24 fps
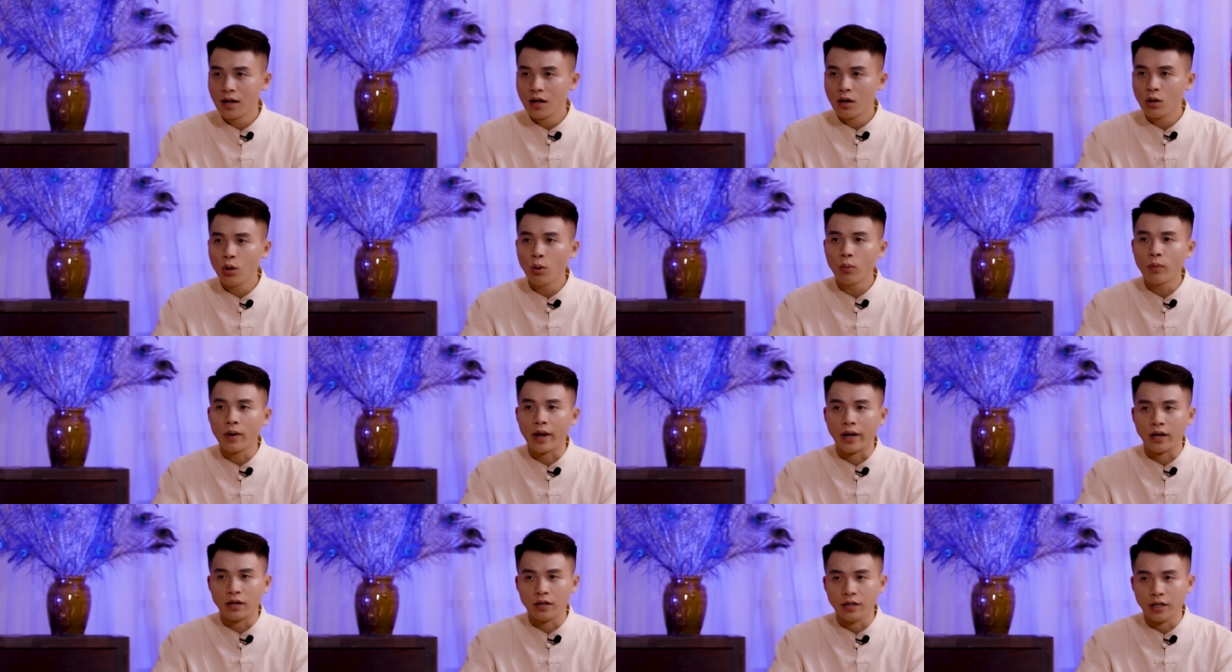lúc
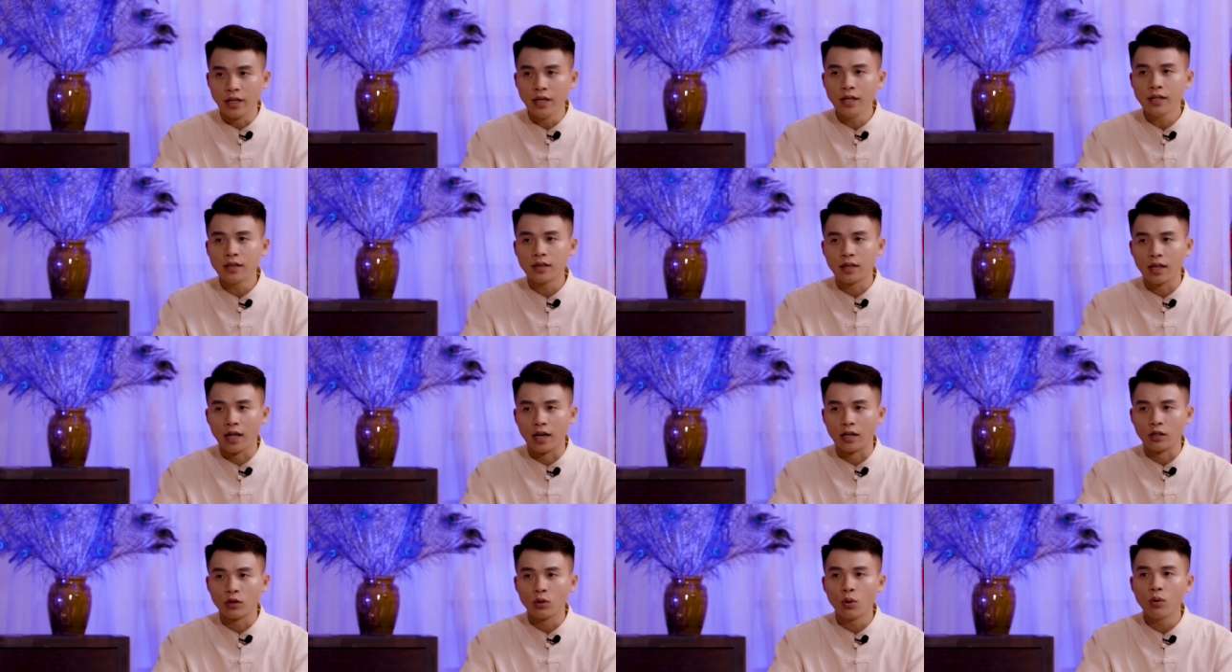lại gửi ít
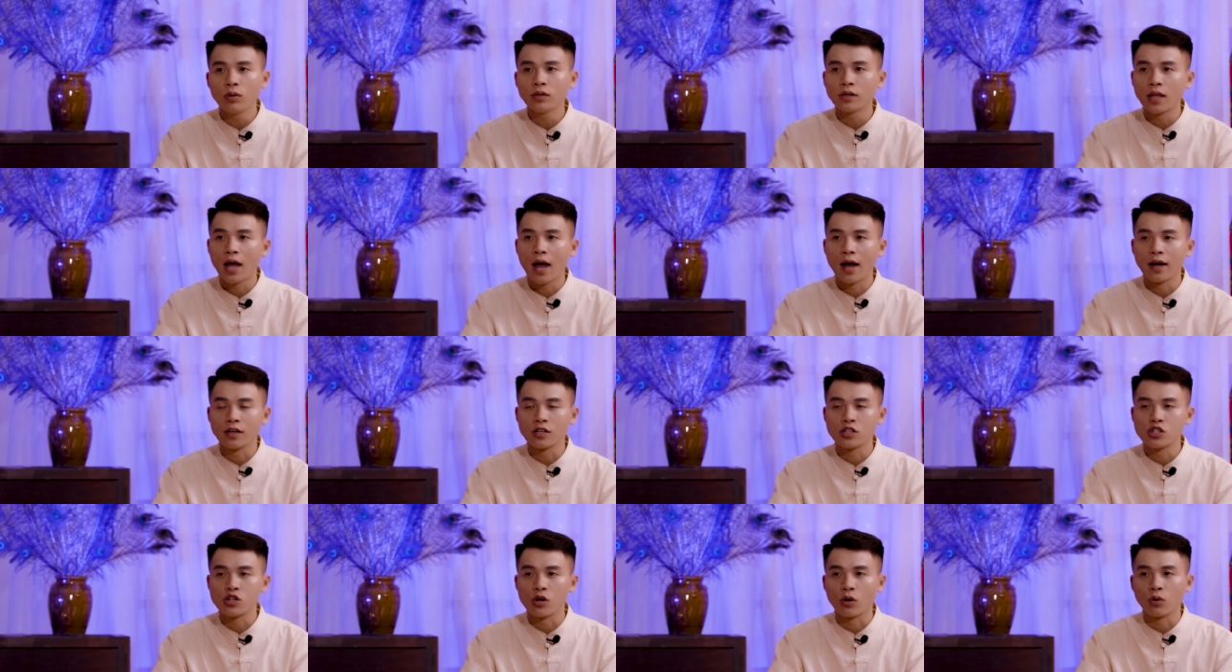tiền thuốc
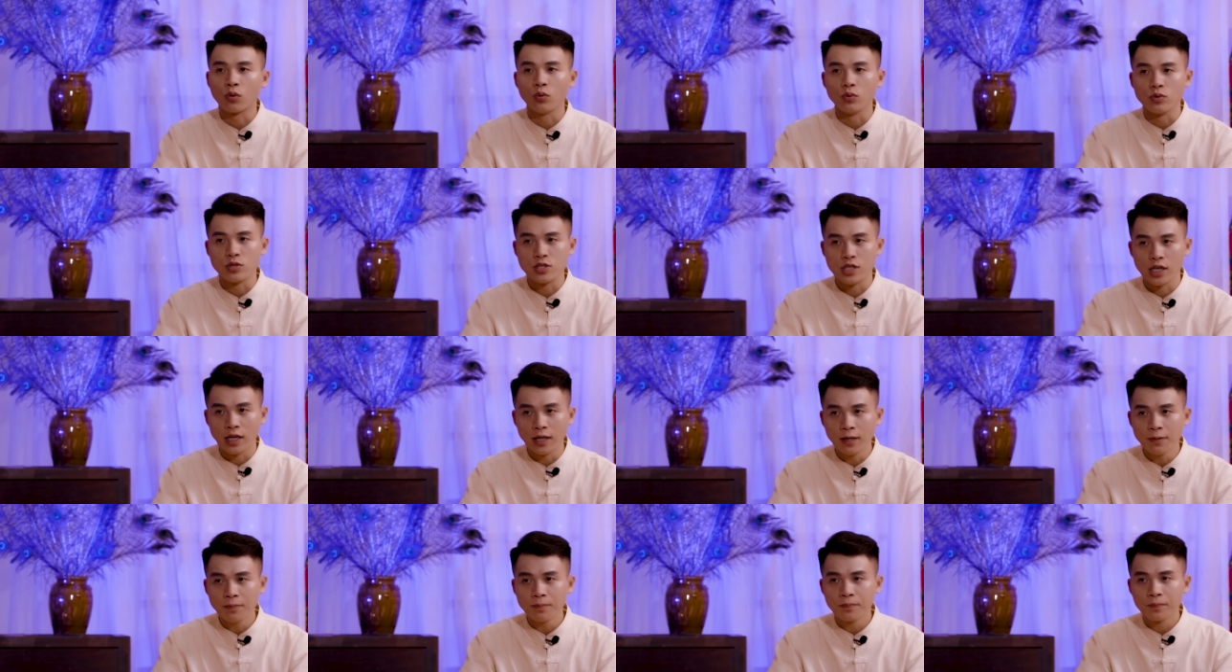thang cho cụ
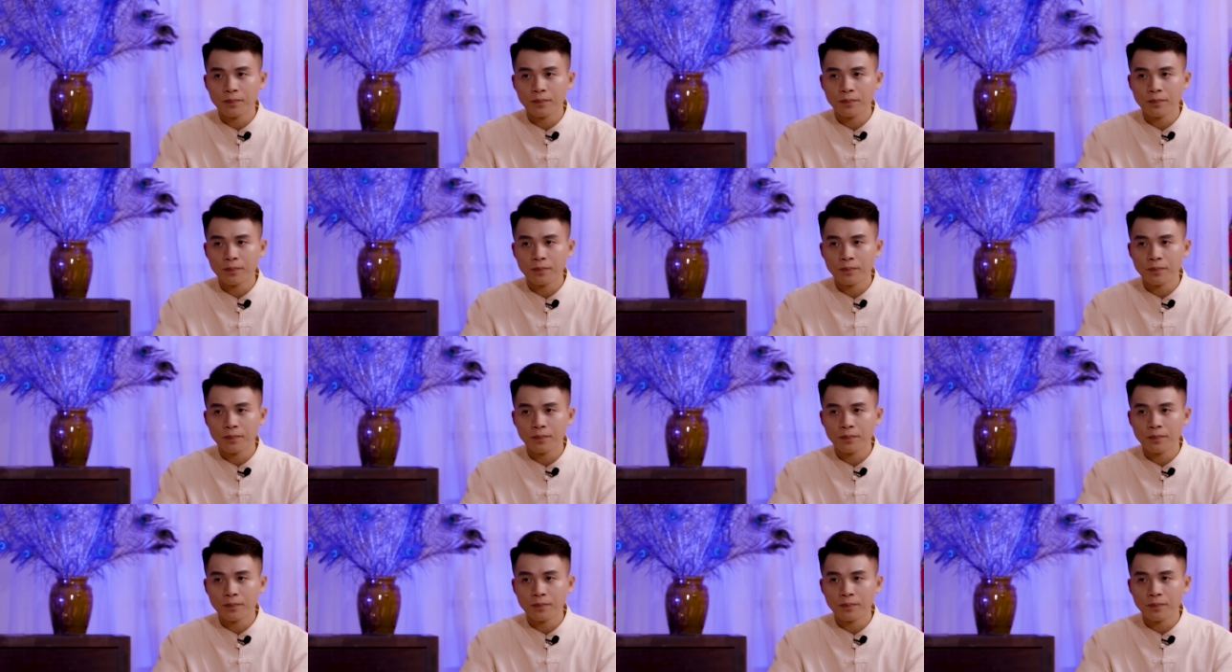Chín.